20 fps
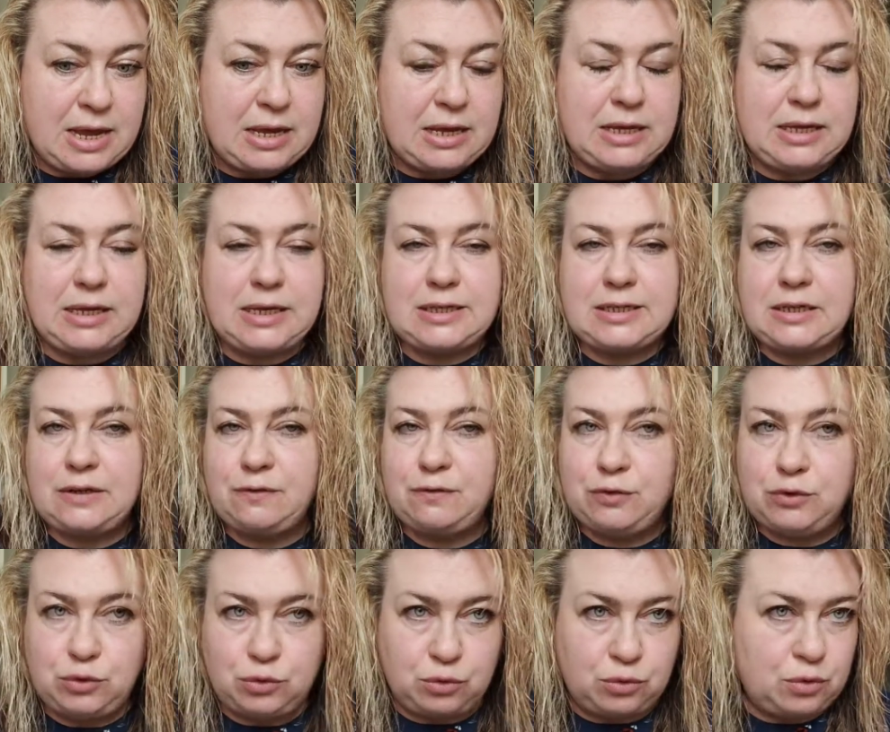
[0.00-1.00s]
Если
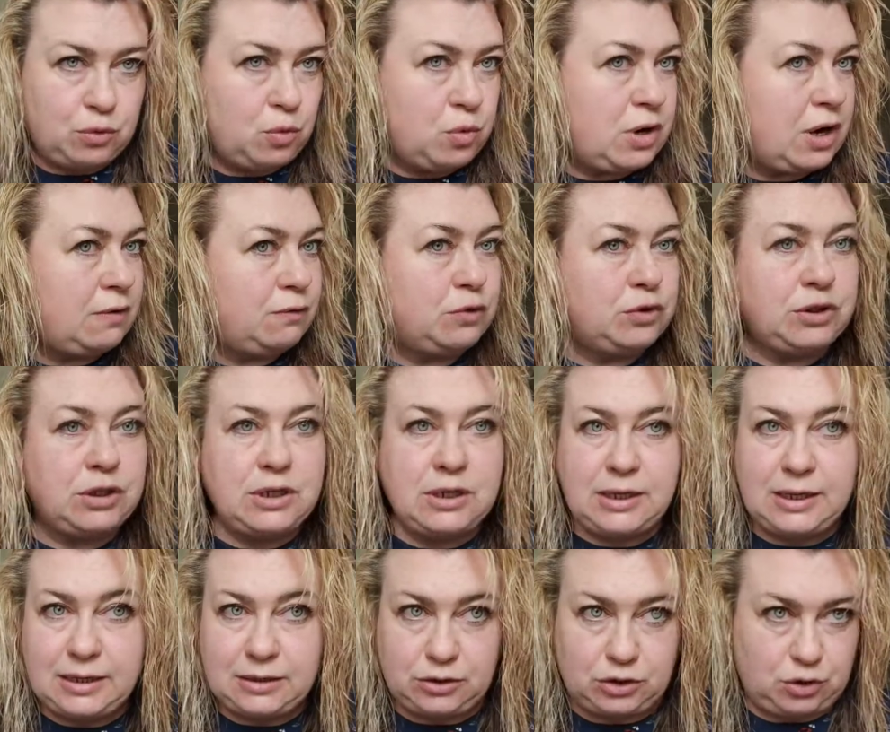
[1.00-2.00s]
вдруг у кого-то
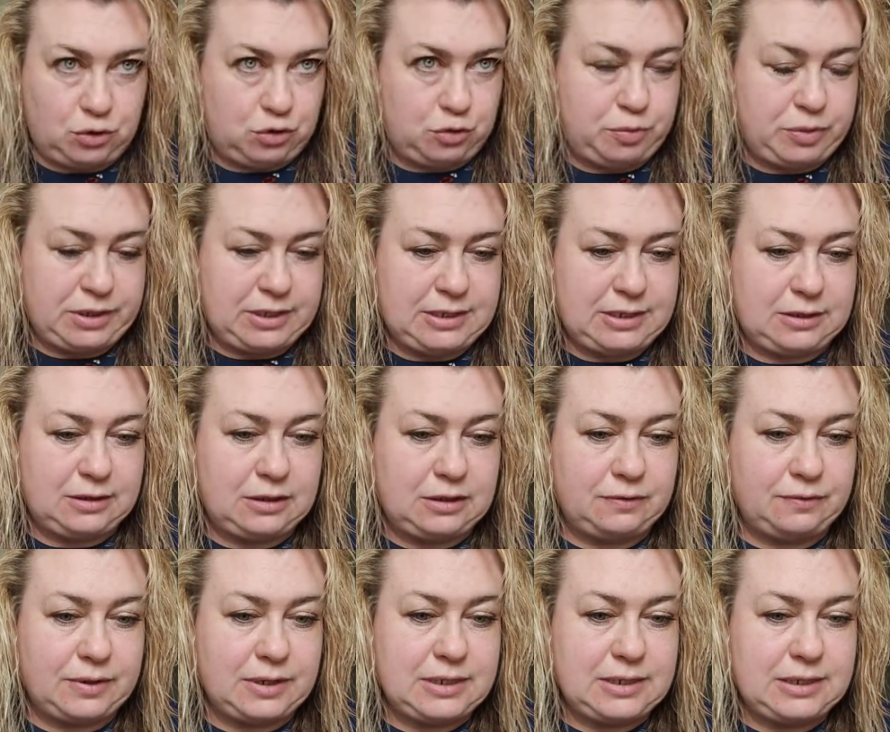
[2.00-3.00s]
нет
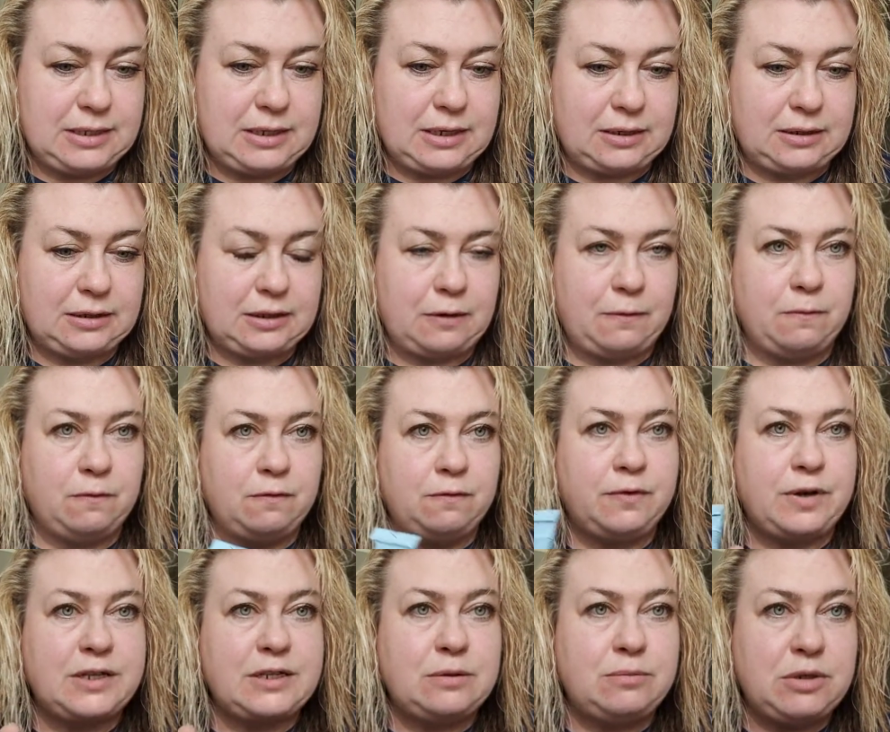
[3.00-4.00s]
трехпроцентного оксиданта,
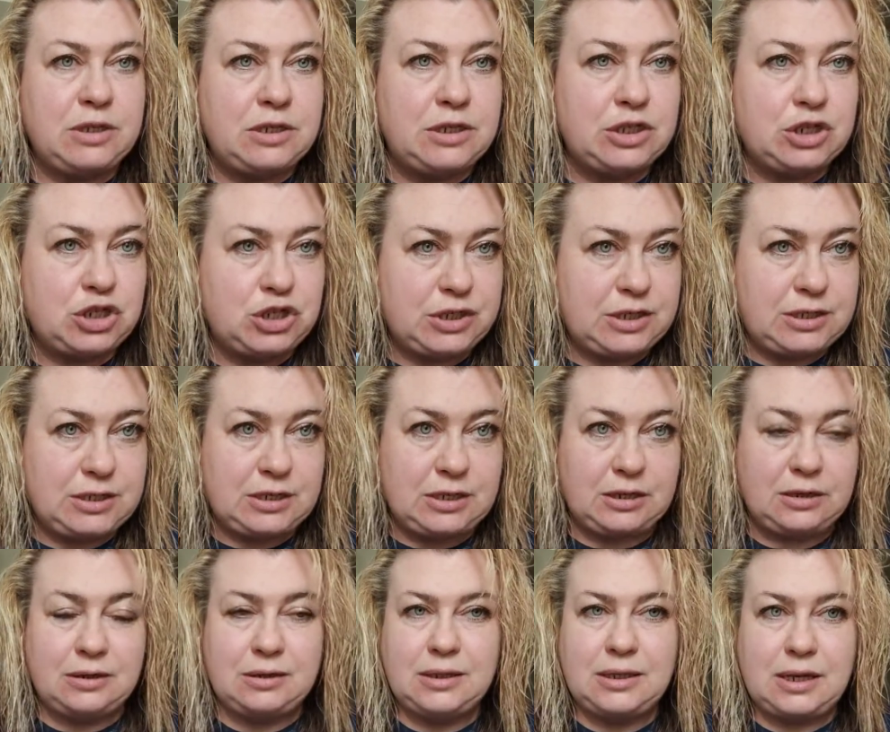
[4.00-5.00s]
возьмите
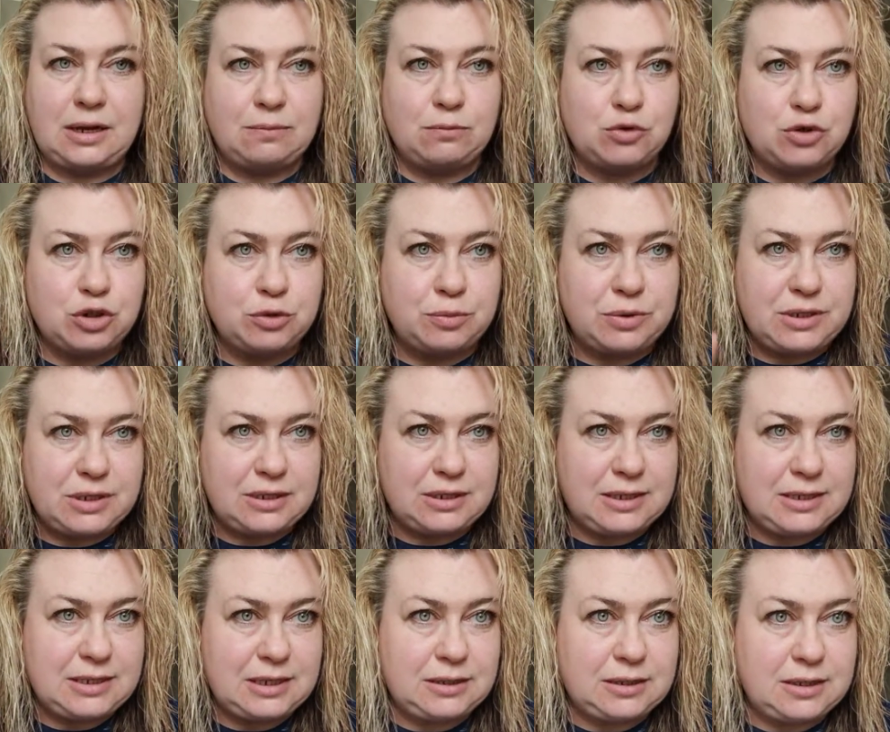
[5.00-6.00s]
6. Да, может быть, это
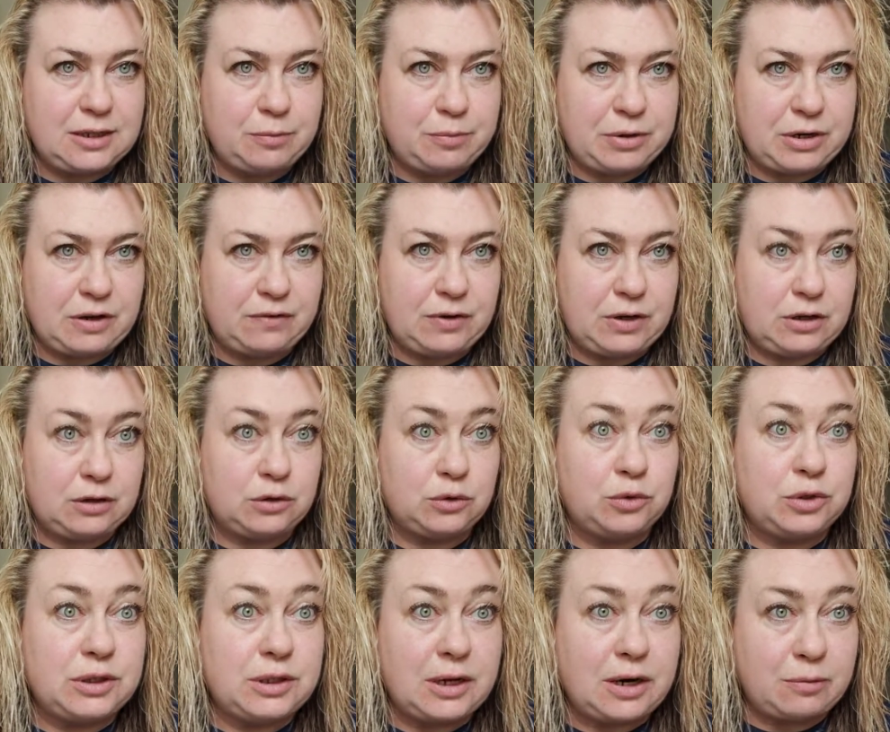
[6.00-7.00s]
где-то неправильно, но
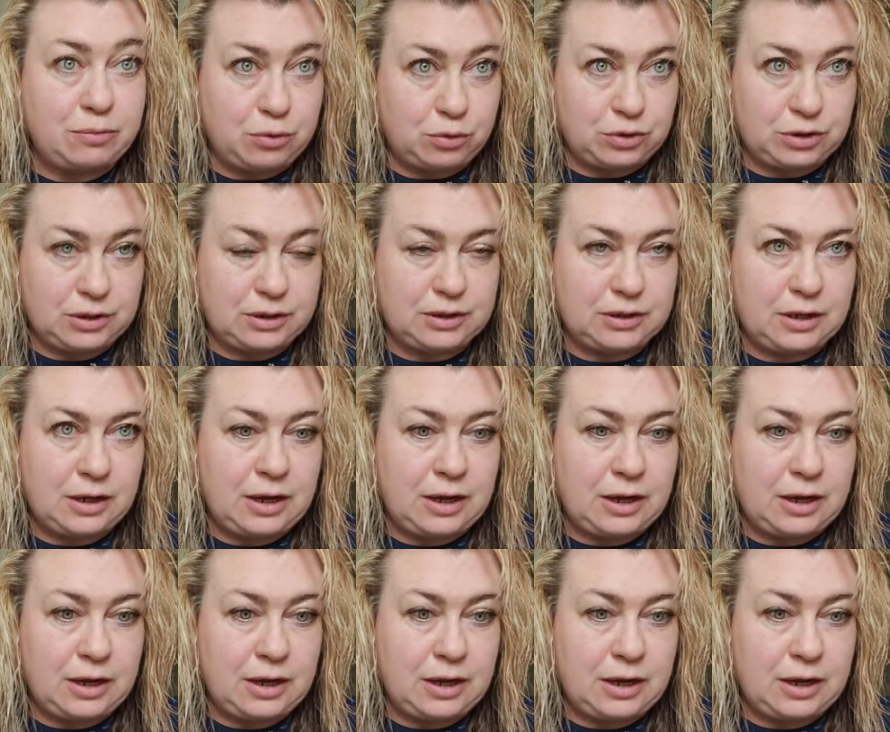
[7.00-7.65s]
это работает